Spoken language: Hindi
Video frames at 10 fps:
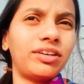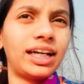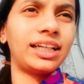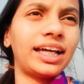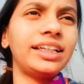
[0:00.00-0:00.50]

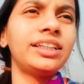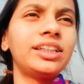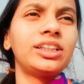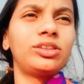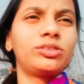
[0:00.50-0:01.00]
दवाई लाई
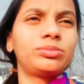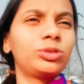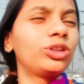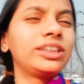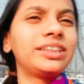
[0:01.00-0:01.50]

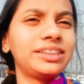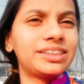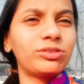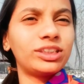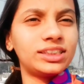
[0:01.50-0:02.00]
दो तीन
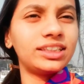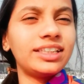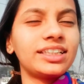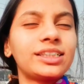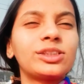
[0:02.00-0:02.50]
दिन से वो अच्छी
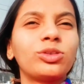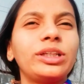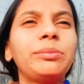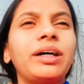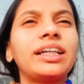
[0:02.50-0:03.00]
तरीके से सो
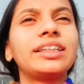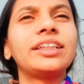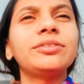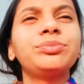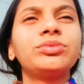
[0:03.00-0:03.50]
नहीं पा रहे
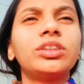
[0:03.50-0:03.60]
थे